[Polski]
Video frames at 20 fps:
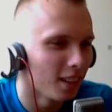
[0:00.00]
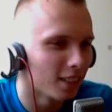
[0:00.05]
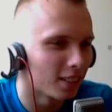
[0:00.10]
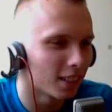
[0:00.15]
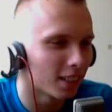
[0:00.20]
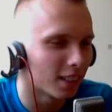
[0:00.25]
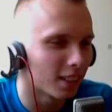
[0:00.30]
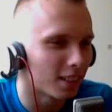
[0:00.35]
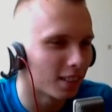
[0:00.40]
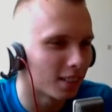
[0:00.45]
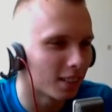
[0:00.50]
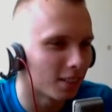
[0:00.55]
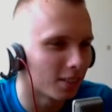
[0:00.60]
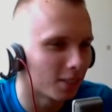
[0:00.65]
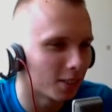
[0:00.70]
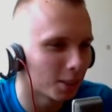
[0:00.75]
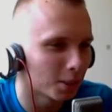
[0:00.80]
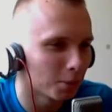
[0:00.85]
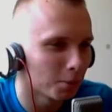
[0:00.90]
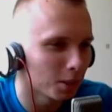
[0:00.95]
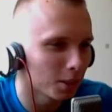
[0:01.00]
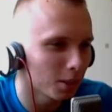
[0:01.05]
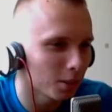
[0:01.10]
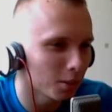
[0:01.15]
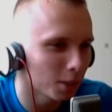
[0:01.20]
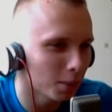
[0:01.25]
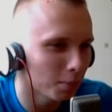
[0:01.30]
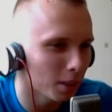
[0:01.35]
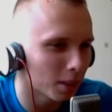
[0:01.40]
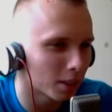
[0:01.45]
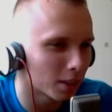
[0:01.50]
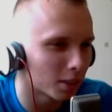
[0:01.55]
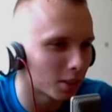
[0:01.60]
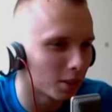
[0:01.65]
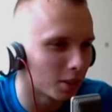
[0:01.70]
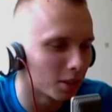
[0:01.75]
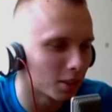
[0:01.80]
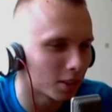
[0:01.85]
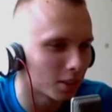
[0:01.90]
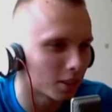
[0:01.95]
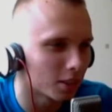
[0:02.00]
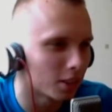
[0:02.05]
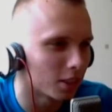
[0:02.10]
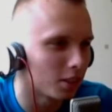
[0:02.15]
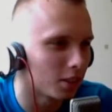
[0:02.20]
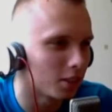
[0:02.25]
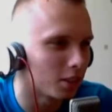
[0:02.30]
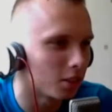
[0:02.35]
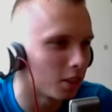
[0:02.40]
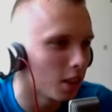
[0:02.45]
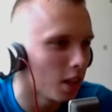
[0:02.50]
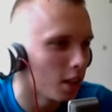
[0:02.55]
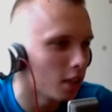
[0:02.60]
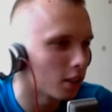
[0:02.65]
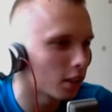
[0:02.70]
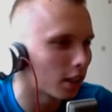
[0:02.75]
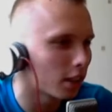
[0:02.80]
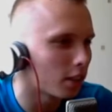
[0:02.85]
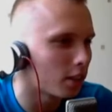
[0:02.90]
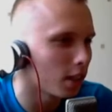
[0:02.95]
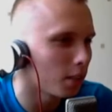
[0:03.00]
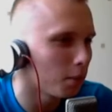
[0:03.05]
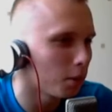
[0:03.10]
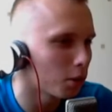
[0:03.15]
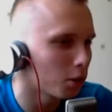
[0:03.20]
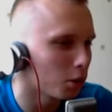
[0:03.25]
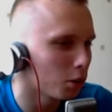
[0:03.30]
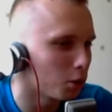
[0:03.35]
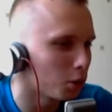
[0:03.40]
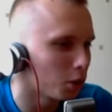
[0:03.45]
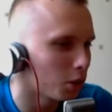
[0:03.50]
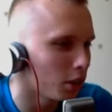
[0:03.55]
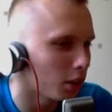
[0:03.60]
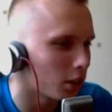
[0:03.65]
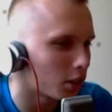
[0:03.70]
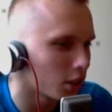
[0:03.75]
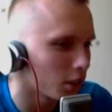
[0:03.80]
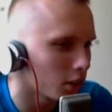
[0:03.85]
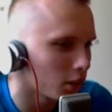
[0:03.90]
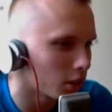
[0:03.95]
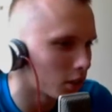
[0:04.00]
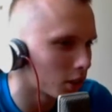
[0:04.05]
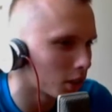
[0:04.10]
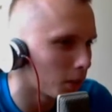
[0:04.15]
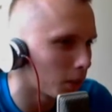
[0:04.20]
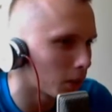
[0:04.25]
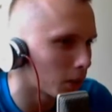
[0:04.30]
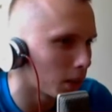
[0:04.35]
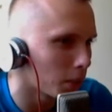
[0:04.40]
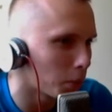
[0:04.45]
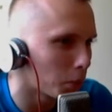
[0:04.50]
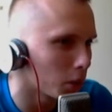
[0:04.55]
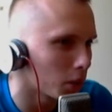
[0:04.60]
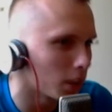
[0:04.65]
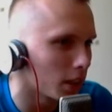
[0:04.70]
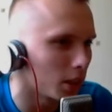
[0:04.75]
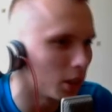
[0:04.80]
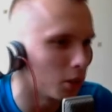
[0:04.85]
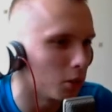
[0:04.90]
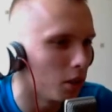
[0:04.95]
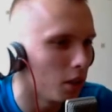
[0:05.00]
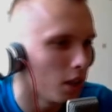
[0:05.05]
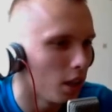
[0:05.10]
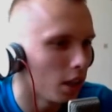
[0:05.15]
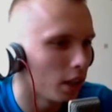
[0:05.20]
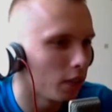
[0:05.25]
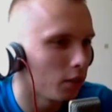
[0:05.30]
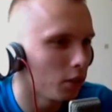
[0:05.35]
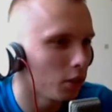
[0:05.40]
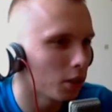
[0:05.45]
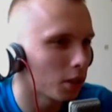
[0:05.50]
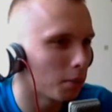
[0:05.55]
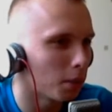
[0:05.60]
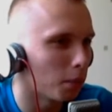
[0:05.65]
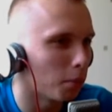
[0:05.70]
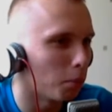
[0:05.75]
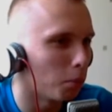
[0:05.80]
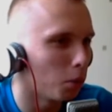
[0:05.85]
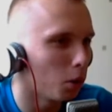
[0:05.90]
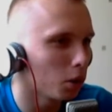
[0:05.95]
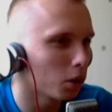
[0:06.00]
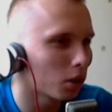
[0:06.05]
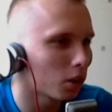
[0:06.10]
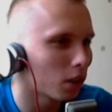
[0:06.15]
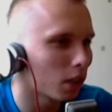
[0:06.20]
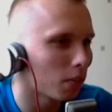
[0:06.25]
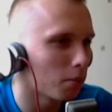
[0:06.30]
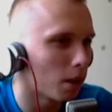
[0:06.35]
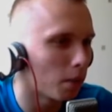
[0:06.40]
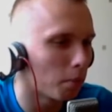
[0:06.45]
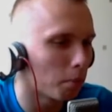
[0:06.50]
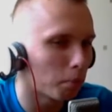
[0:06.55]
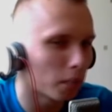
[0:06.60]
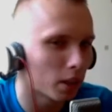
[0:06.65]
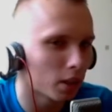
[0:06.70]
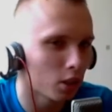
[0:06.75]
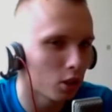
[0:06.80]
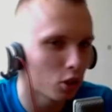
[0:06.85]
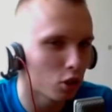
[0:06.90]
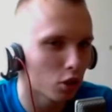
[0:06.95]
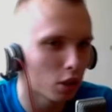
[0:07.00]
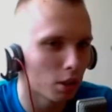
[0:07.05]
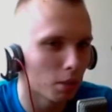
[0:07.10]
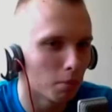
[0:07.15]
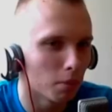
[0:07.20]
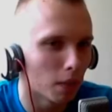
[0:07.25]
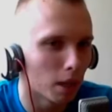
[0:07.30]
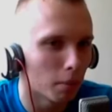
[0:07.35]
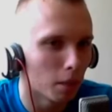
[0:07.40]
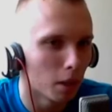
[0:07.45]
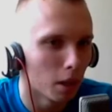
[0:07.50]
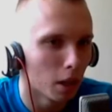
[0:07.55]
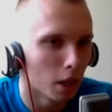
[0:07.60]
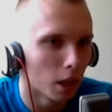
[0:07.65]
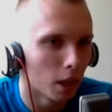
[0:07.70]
Czekajcie, jakoś muszę tą szmatę stąd, z, z niego zdjąć. Czekajcie, ja może użyję czegoś, co mam tutaj pod ręką. Ja widzicie, mam młotki, mam patyczki, mam...